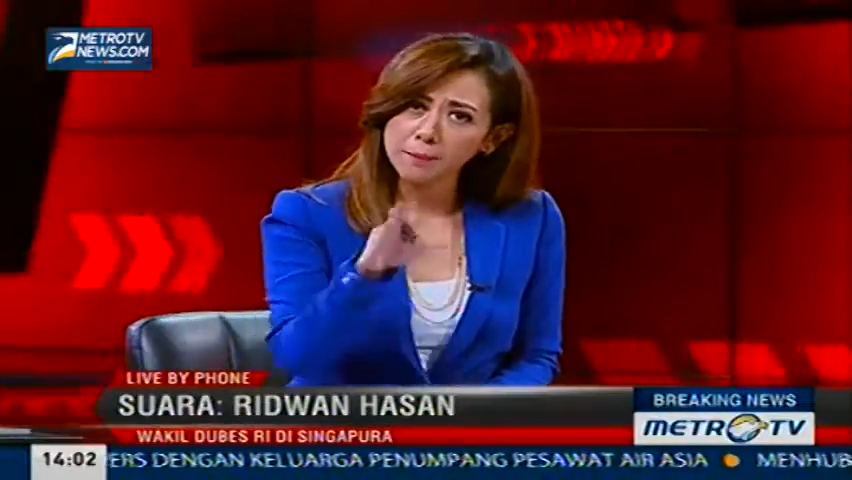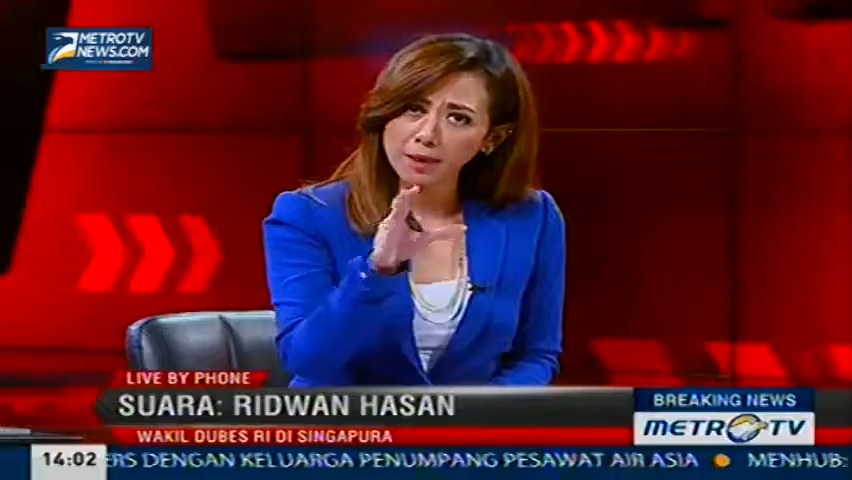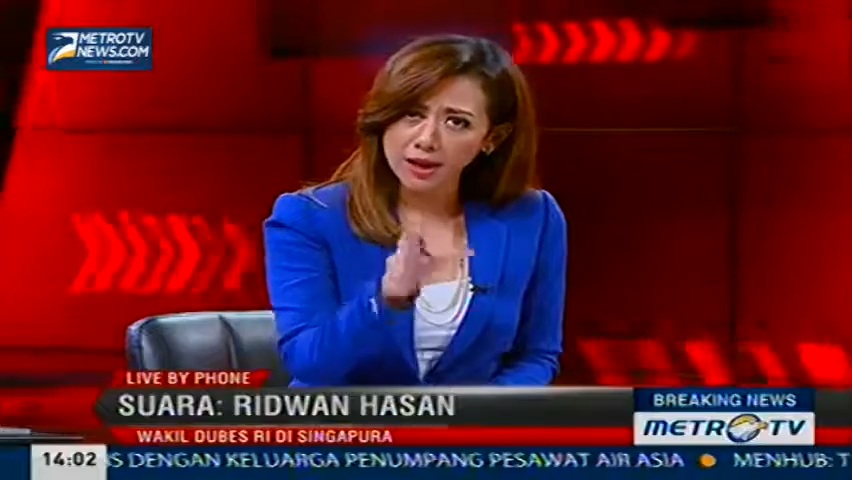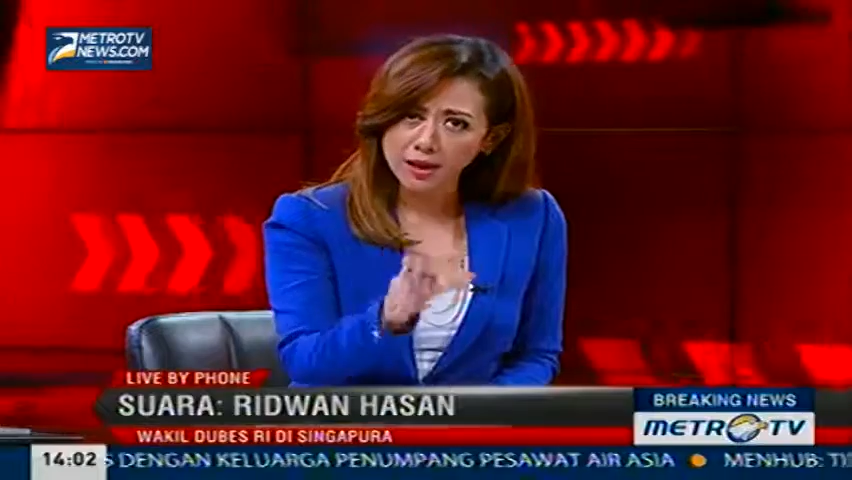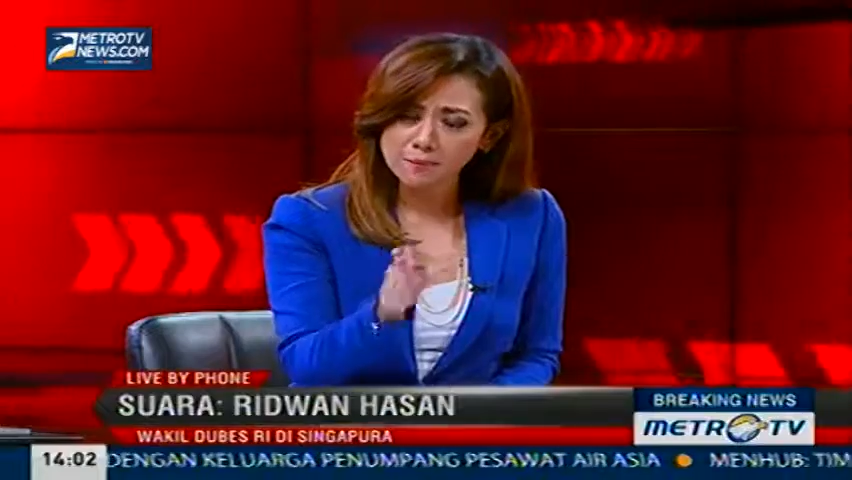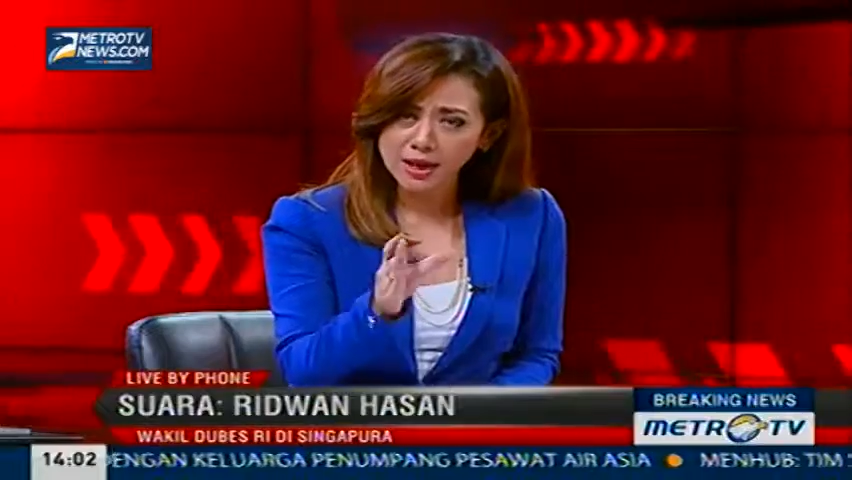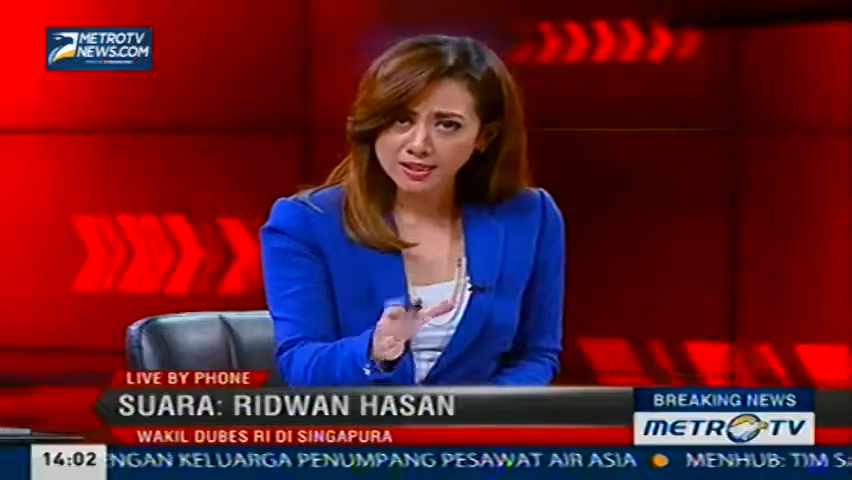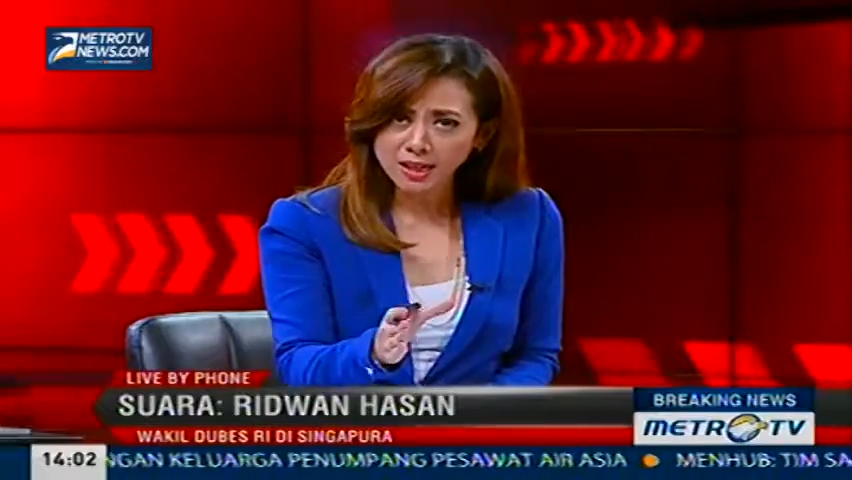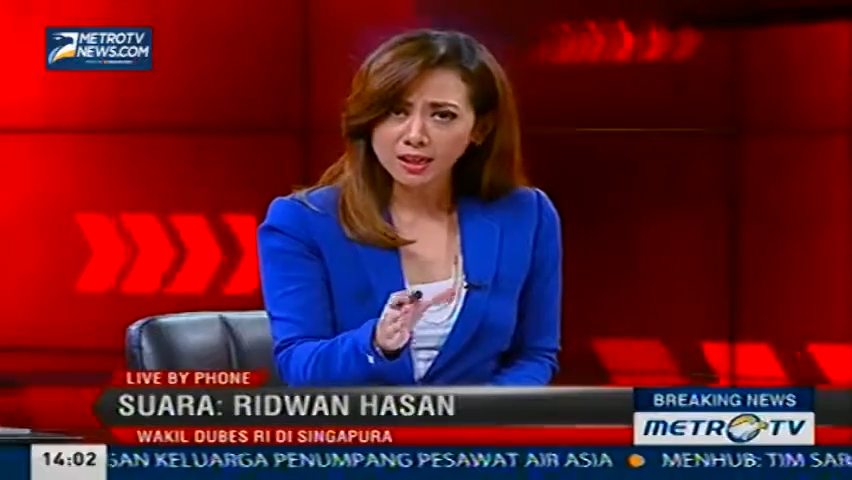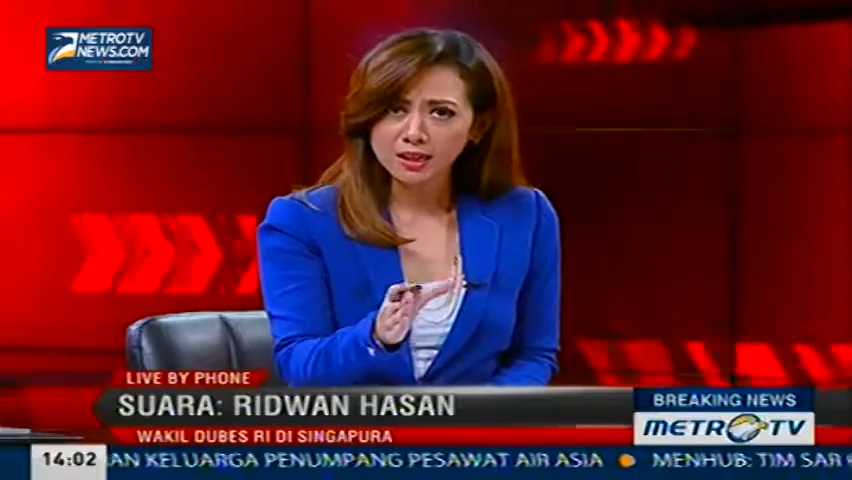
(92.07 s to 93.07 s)
Apakah
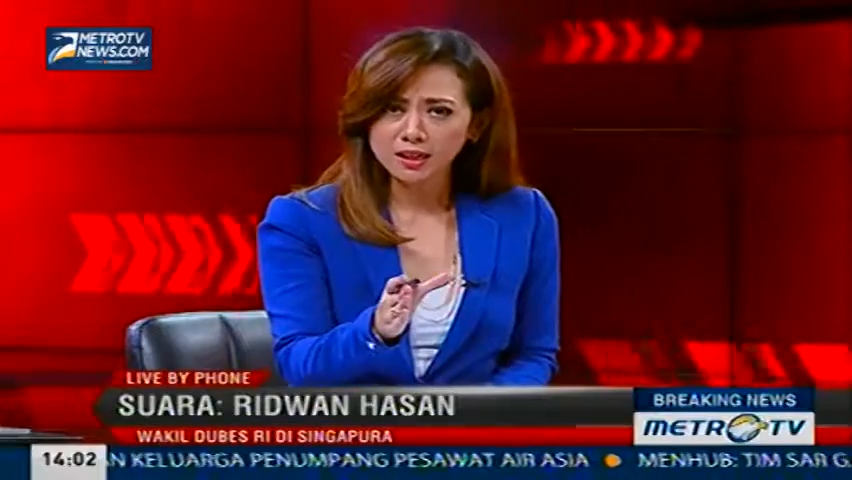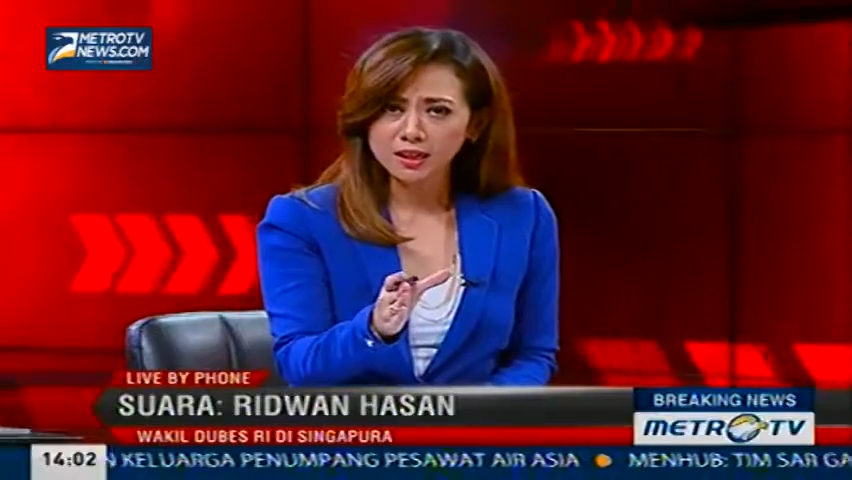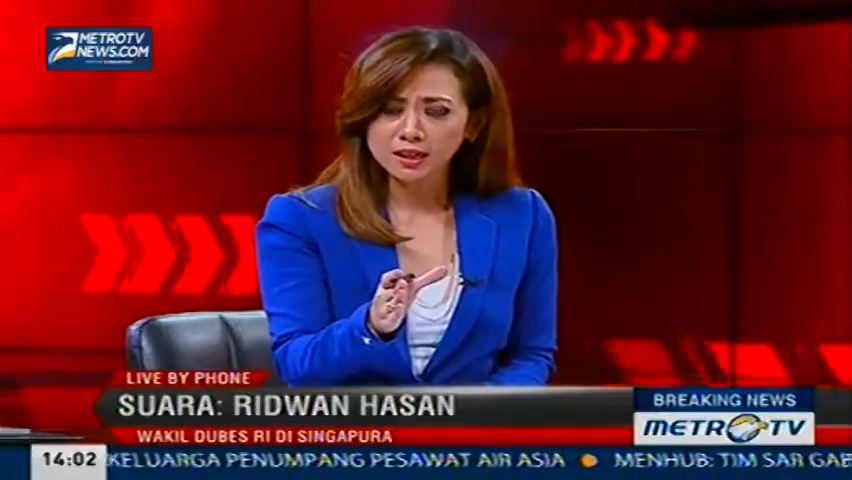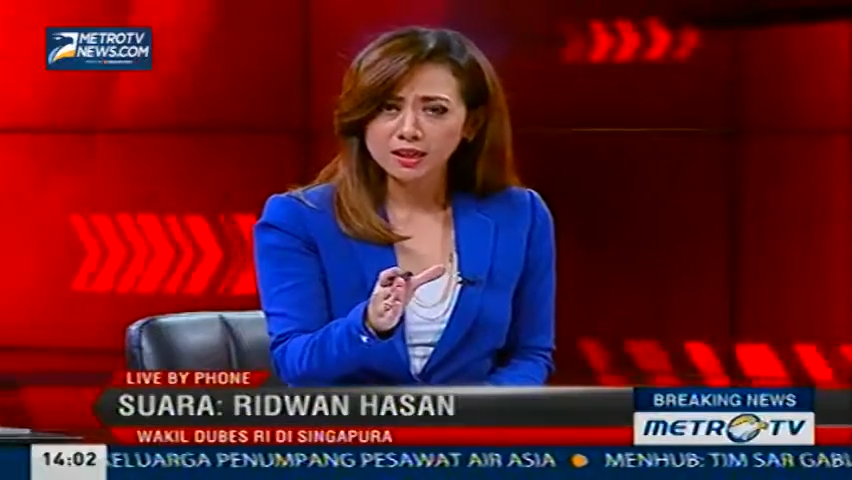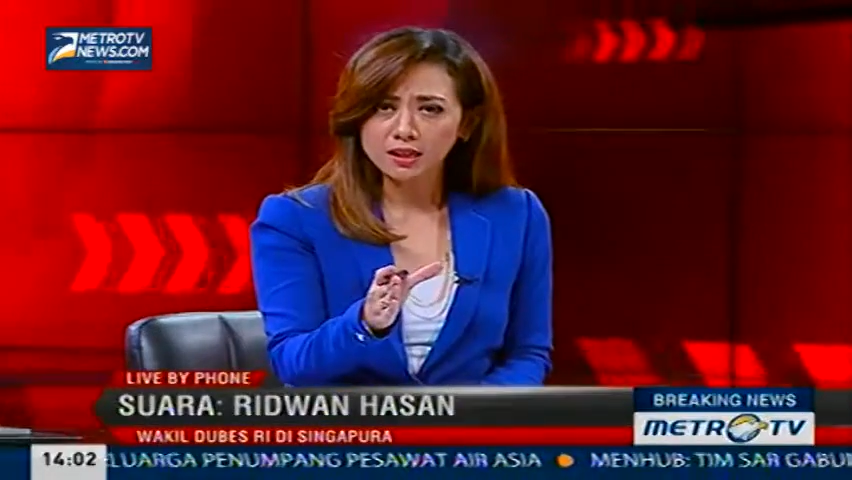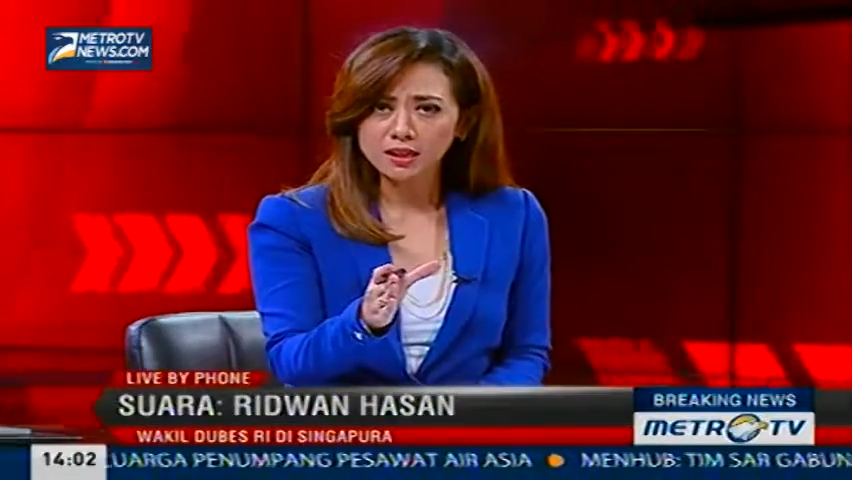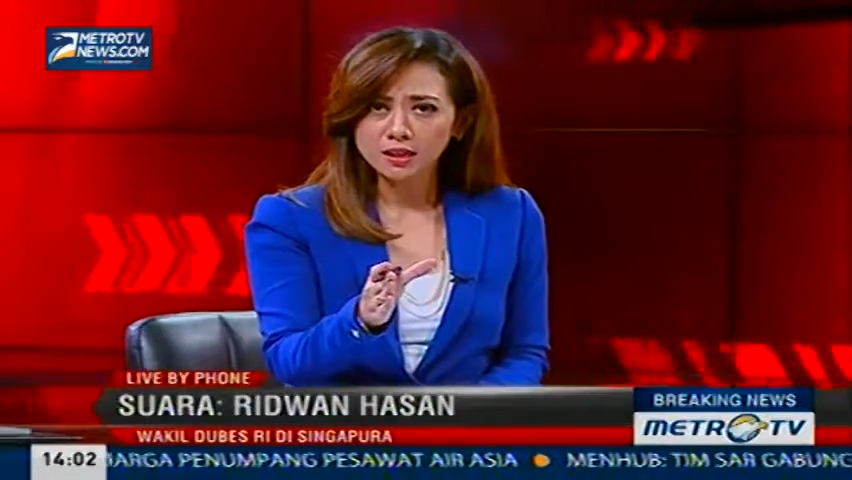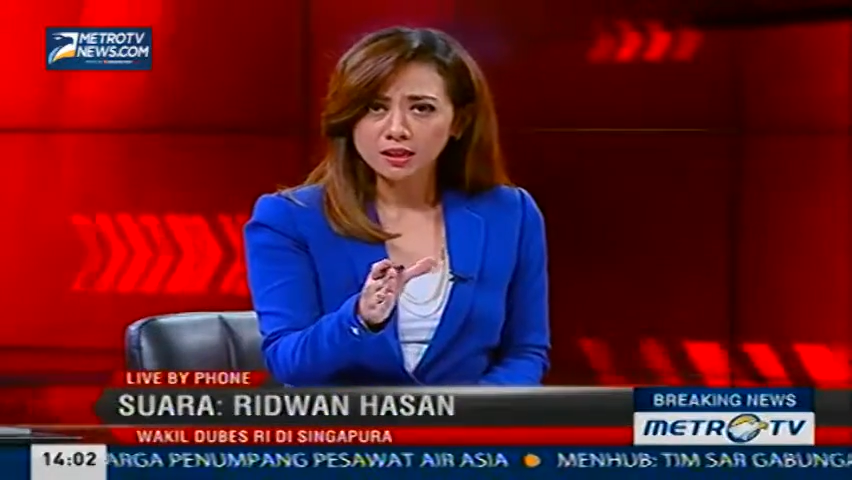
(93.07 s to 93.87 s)
banyak uh,